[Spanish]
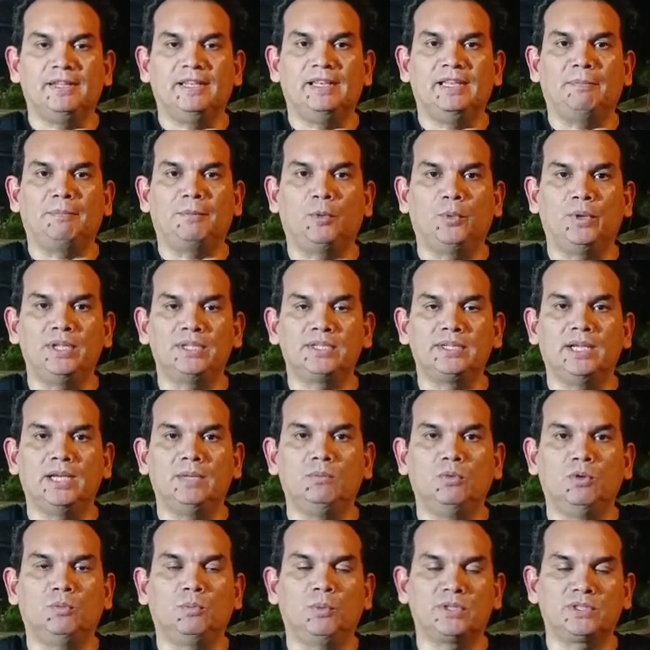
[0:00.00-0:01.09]
la provincia de
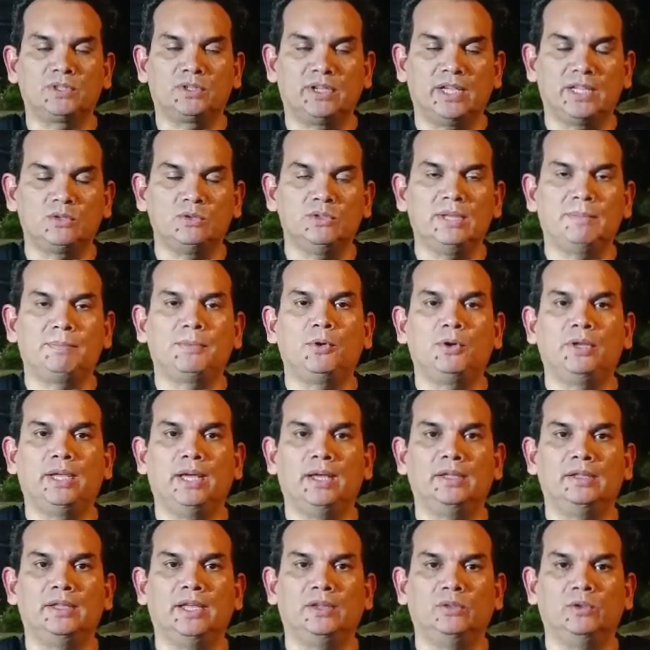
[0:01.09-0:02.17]
Limón pues es una
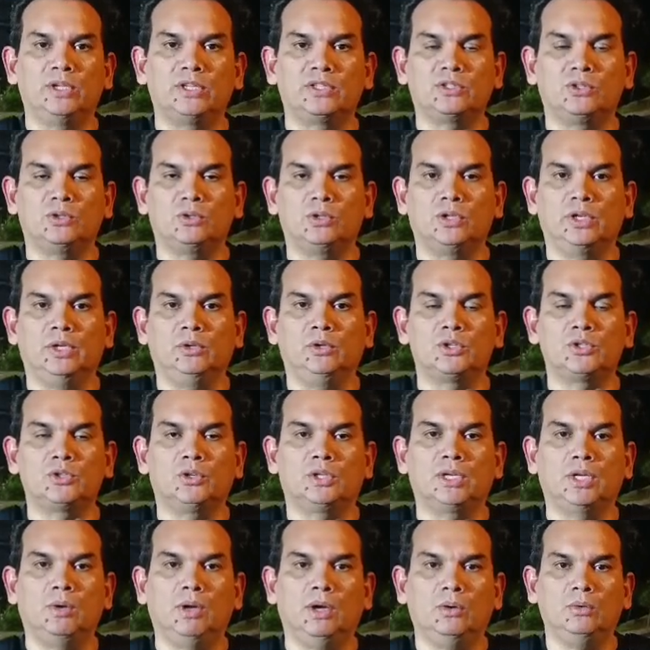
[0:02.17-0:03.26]
prioridad en nuestro, en
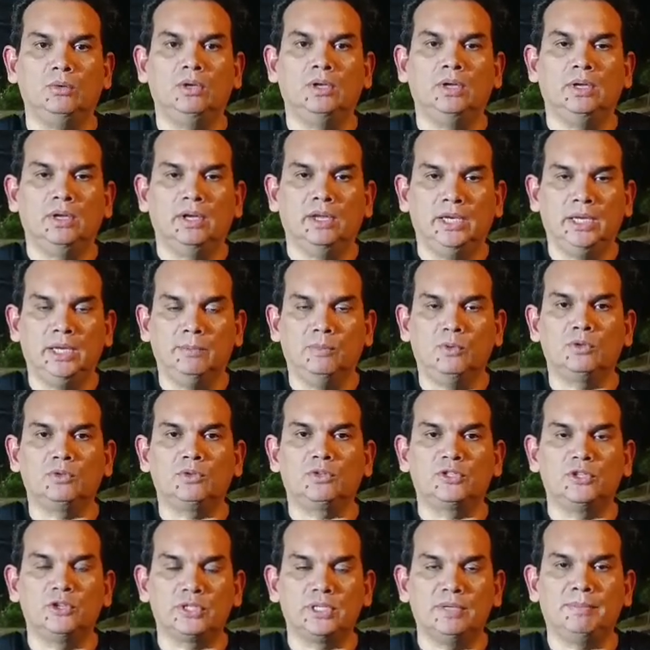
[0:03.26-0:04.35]
nuestro trabajo.
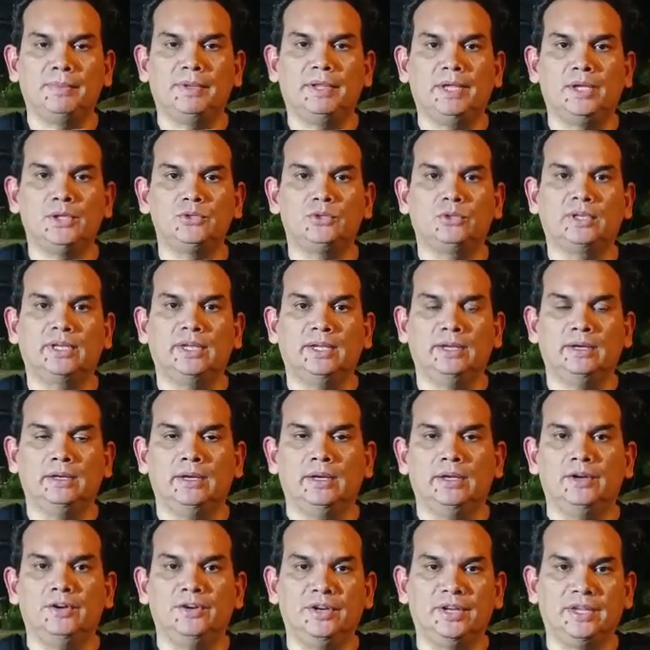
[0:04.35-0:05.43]
Limón yo siempre he dicho que
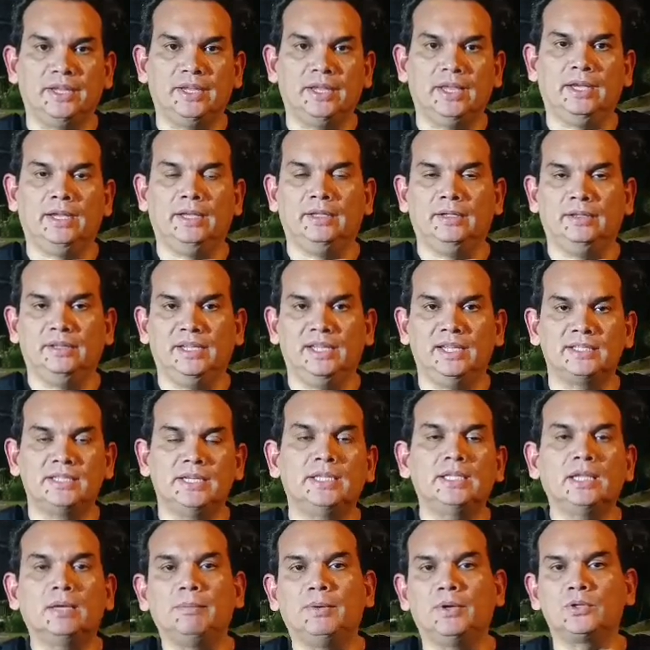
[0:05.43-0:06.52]
requiere,
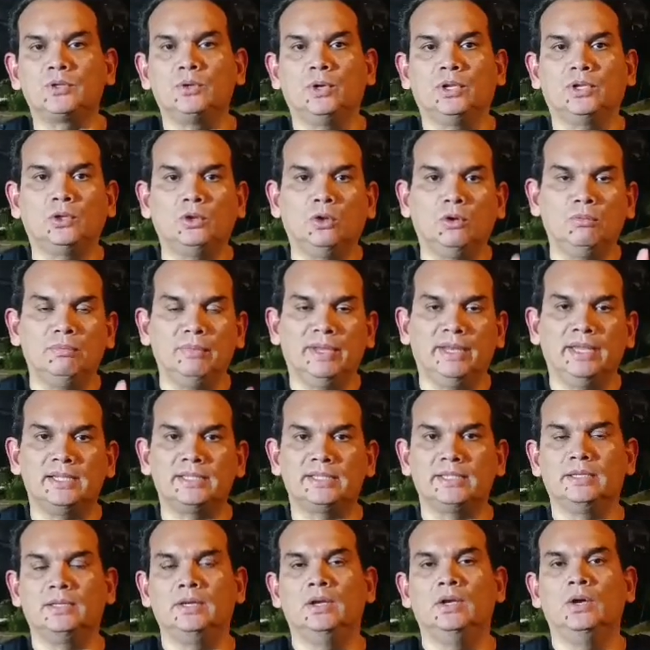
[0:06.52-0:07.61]
necesita, pero sobre todo
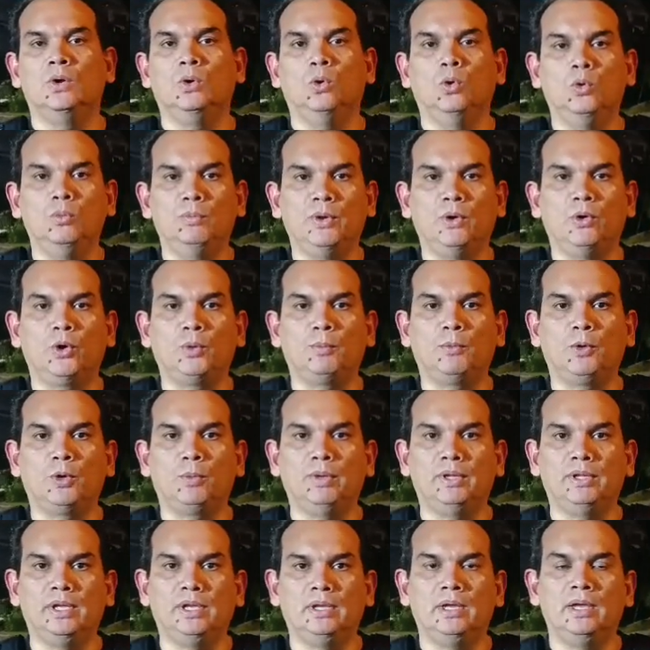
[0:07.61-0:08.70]
merece un mejor
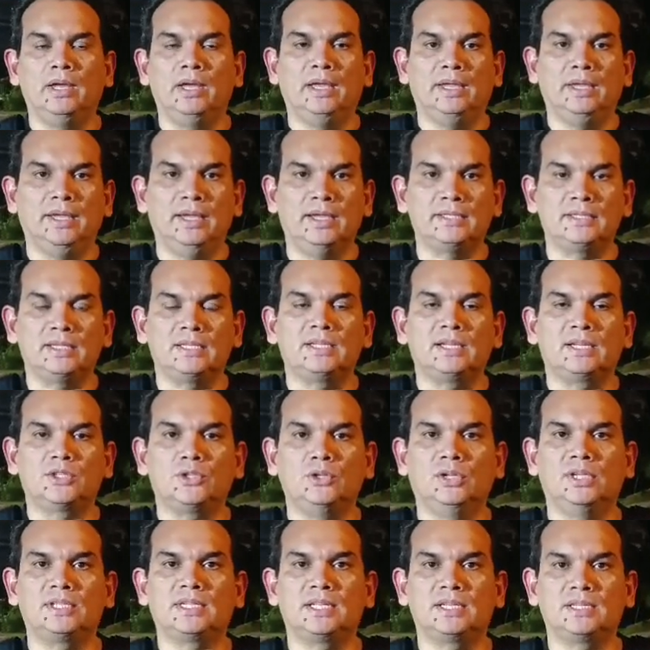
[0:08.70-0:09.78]
porvenir y estas
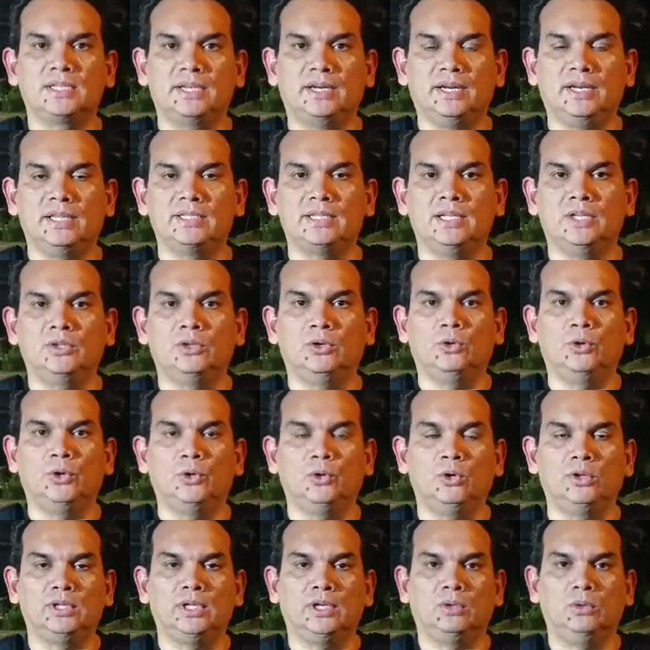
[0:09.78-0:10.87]
acciones que está realizando
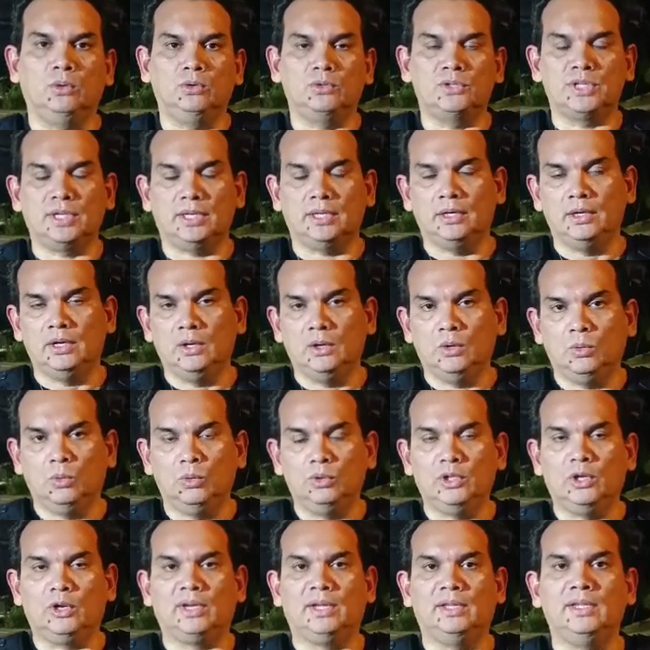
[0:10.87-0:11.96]
OIJ contra
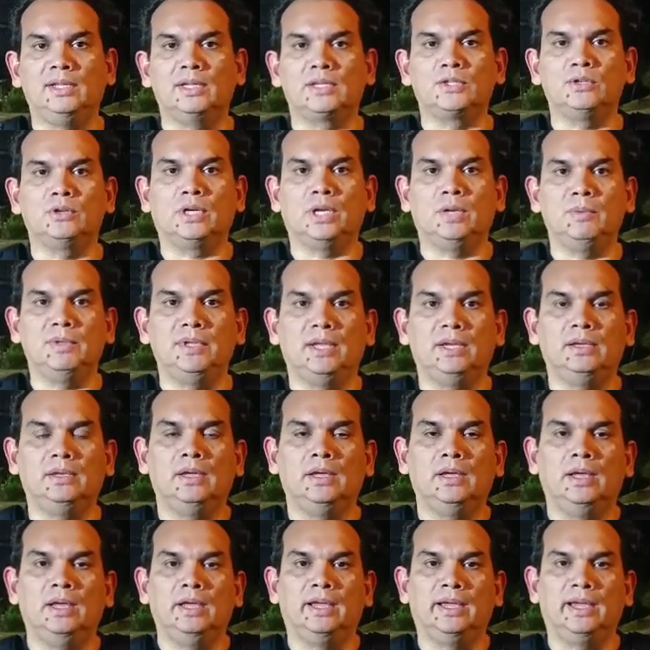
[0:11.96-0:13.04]
una organización criminal
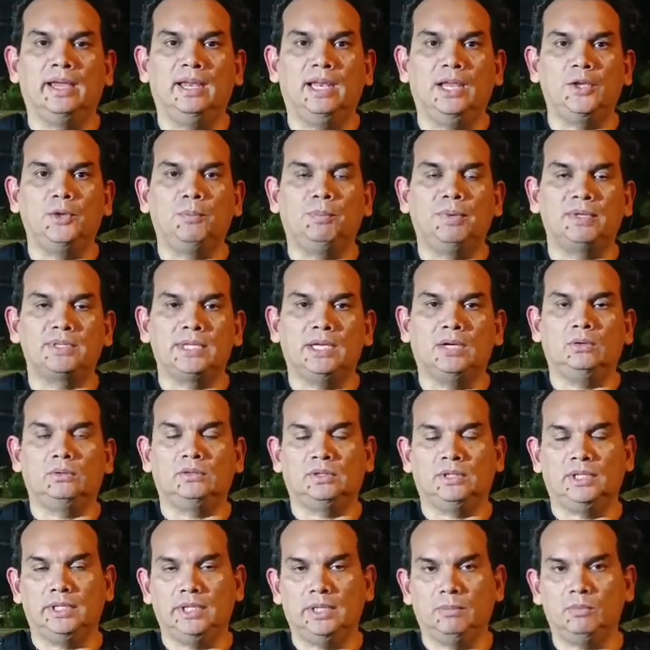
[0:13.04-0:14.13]
que el año pasado
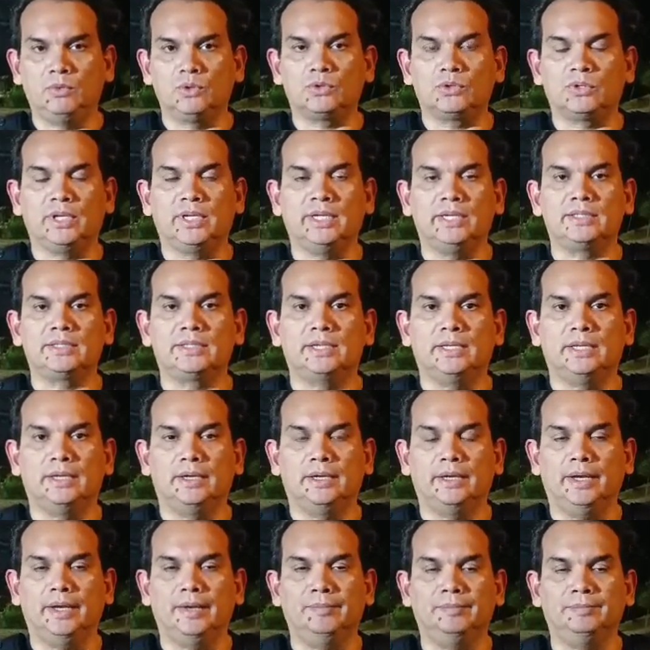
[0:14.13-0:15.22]
tenemos
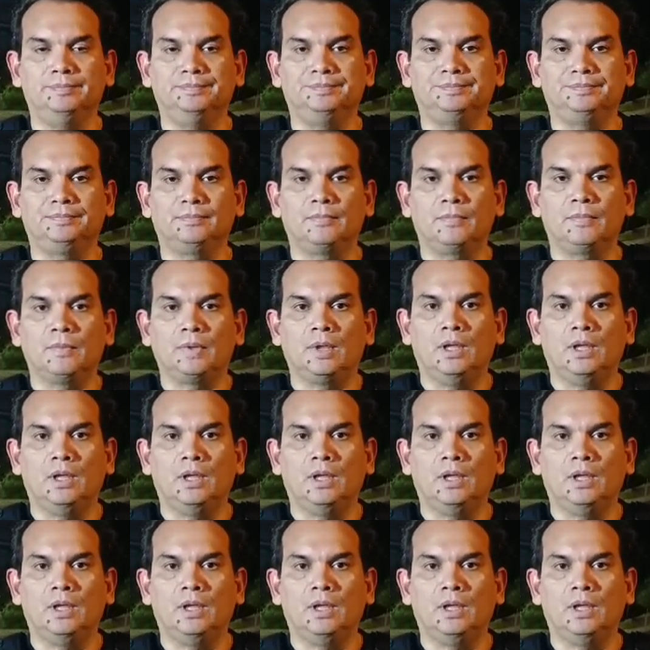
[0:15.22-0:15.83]
este, en,